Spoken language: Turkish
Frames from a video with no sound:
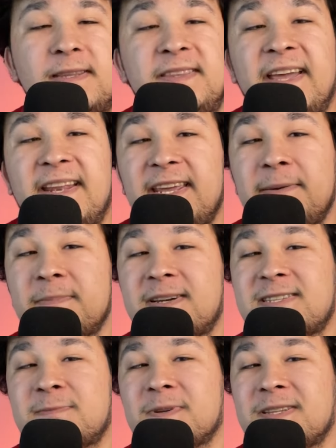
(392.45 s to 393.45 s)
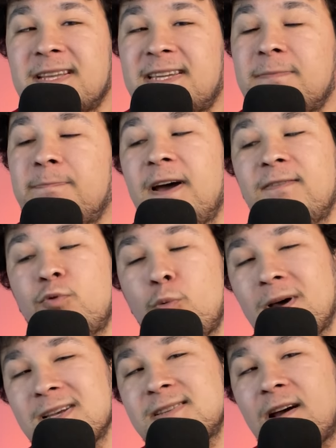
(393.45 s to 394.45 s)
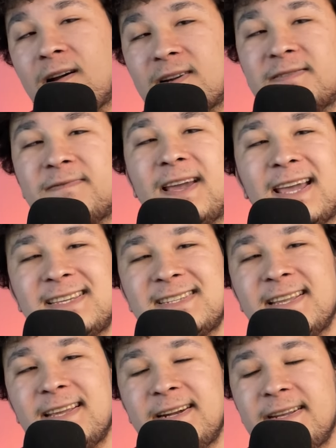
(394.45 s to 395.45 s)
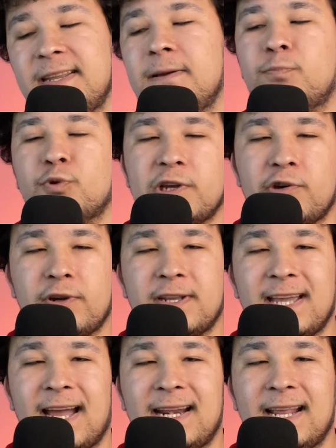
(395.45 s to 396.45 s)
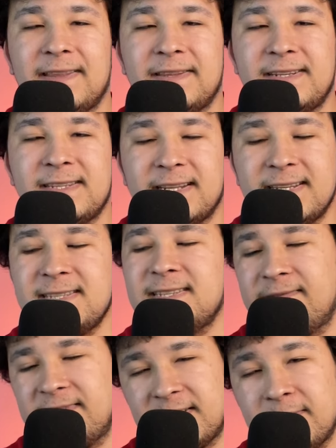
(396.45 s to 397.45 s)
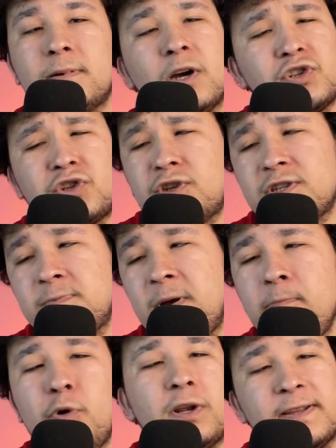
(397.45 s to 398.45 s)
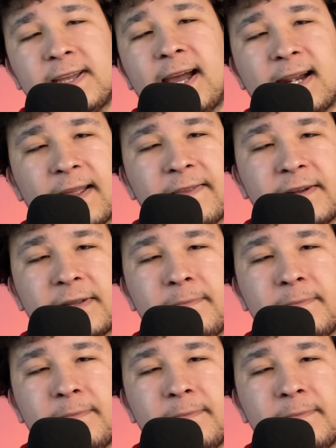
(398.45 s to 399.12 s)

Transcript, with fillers: Deneyim kısmındaki performans artı ve eksilerini de buna göre değerlendirirseniz sevinirim. Açıkçası ben böyle değerlendirdim.